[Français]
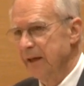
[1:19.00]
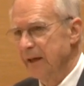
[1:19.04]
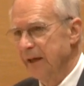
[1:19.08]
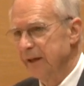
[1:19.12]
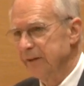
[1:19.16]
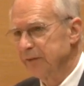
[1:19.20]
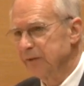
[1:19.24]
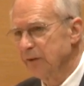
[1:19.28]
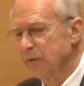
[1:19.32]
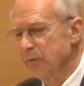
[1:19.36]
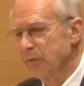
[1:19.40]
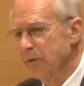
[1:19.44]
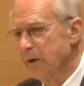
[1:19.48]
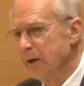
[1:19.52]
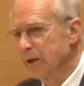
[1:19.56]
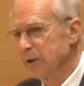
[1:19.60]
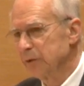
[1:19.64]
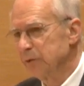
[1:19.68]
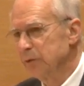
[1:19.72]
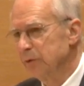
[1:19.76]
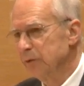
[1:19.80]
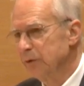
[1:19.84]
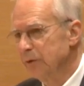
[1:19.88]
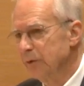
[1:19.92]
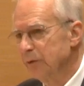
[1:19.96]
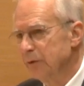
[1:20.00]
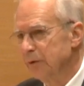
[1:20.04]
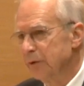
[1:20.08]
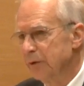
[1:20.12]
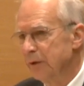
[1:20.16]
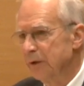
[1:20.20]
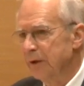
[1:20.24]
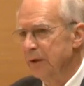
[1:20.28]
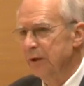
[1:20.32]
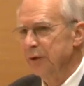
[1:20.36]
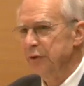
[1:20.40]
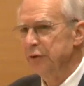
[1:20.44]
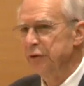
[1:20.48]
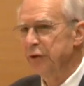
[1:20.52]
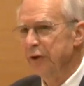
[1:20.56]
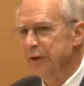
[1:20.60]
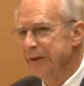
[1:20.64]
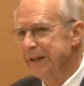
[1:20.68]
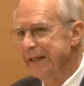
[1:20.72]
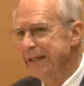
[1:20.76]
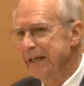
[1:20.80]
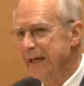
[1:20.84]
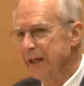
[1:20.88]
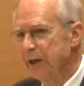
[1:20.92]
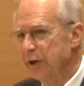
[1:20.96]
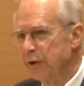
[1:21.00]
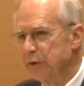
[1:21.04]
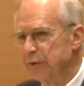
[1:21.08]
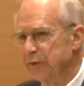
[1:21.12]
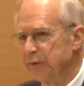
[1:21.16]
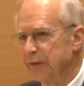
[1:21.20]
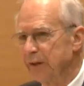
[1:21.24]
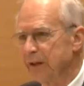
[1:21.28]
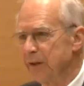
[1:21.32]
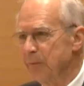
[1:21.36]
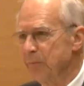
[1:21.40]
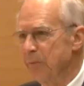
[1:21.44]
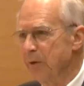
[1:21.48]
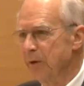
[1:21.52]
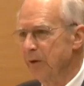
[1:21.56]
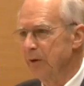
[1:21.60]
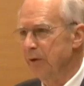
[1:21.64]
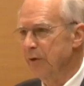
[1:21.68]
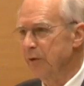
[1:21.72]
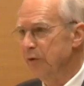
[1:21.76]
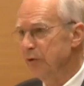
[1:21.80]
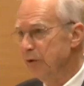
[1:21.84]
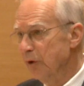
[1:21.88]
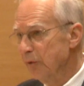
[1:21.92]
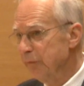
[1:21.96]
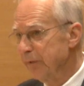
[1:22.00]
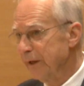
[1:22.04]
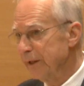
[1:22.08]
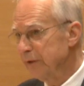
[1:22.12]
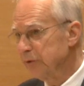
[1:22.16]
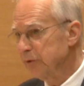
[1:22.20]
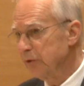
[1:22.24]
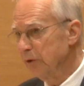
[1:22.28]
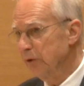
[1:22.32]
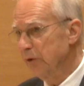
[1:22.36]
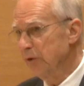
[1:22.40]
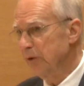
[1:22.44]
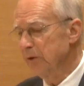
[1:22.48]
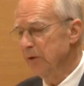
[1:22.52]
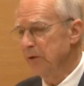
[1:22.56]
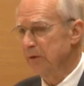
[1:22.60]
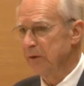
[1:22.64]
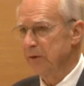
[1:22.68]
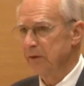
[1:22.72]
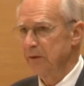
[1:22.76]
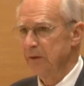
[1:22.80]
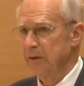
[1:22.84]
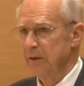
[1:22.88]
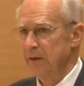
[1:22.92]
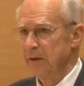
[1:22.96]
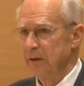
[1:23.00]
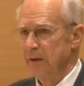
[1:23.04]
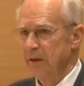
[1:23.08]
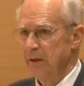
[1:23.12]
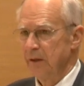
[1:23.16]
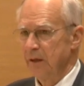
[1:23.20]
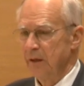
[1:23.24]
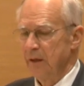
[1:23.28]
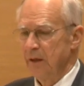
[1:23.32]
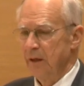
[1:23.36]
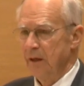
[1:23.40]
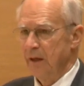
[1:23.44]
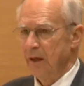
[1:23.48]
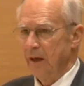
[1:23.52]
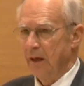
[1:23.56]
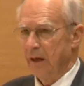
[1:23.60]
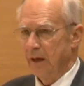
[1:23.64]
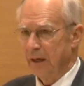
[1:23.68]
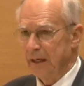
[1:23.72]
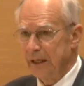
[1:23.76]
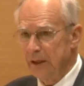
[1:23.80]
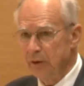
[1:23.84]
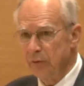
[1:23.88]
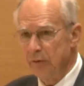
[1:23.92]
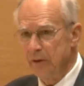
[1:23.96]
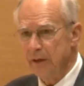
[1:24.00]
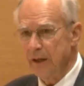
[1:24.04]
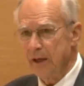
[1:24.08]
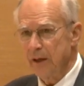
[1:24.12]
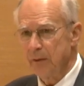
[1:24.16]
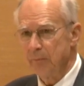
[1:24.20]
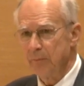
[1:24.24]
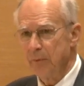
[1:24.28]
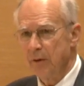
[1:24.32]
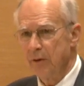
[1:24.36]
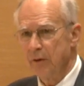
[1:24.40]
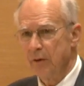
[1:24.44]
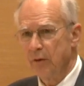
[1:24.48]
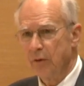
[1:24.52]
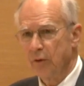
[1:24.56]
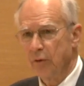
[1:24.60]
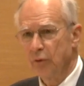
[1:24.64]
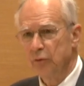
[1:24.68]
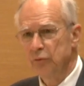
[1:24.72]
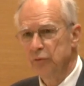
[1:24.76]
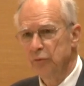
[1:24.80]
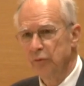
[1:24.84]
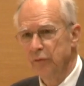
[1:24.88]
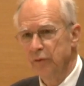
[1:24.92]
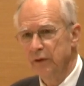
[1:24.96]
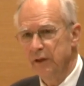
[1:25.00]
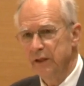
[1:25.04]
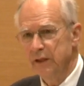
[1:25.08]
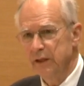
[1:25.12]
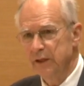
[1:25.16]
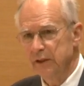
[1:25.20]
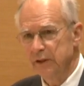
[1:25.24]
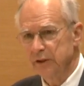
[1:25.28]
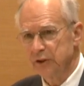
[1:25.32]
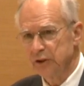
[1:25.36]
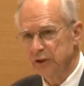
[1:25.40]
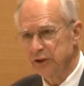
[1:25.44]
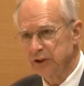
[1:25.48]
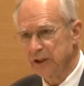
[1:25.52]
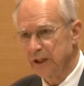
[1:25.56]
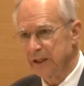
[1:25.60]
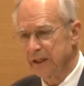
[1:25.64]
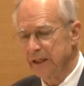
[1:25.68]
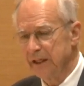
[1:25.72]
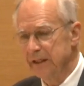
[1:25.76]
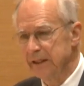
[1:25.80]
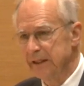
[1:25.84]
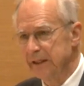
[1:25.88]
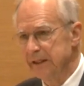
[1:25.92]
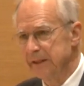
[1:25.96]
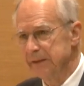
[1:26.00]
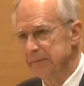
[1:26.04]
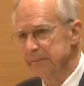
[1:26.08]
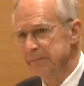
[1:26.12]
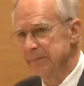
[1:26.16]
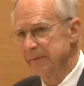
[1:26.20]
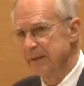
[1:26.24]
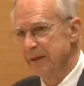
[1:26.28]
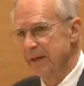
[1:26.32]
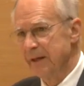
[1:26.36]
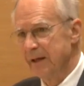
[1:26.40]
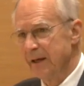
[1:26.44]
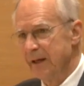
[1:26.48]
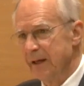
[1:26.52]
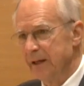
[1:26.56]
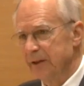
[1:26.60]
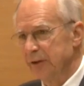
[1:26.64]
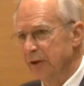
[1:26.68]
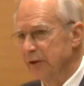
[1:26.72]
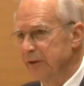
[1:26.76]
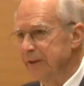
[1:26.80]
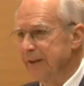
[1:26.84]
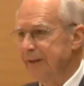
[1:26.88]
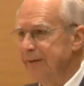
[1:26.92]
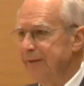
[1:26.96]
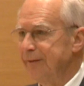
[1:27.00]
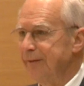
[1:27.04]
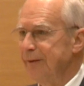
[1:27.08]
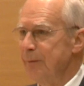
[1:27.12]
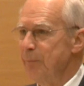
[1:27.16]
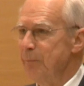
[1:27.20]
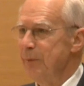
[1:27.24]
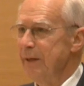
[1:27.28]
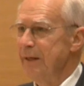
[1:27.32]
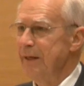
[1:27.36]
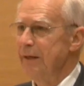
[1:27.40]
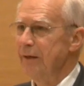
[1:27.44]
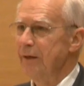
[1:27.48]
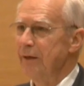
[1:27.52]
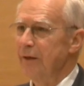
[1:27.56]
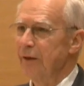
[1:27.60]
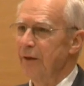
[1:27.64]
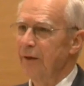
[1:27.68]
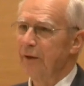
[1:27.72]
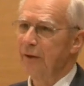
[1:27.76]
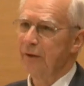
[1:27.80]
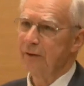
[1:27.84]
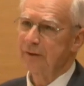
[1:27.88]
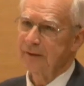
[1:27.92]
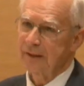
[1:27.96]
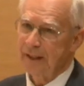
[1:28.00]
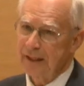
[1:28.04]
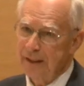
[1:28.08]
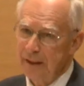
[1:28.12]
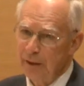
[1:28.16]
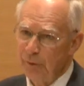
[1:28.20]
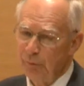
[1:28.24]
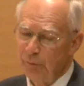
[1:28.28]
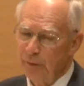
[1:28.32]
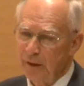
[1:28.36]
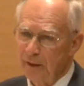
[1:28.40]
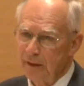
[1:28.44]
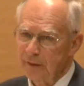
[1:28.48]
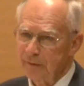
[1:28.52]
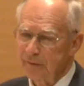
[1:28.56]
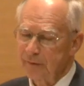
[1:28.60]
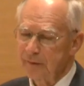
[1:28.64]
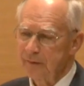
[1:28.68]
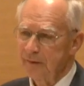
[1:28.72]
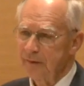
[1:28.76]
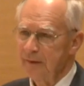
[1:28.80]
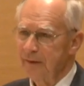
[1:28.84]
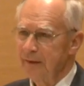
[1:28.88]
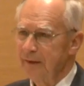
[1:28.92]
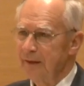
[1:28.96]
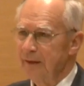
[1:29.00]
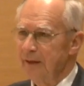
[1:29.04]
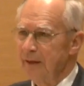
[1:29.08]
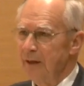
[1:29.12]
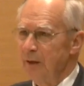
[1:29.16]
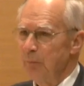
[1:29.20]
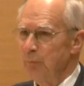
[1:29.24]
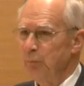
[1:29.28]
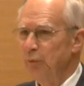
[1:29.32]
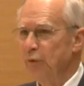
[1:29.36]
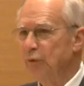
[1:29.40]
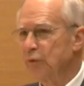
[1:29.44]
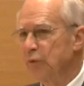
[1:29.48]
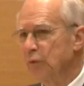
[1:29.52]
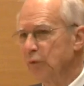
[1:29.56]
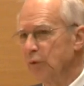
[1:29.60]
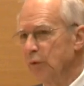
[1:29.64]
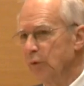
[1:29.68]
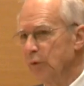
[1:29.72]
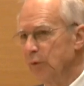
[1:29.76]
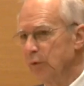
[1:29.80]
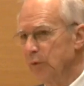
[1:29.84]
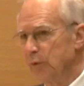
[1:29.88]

à savoir de donner un enseignement novateur, régulièrement renouvelé chaque année, dans des disciplines euh, très diverses, puisque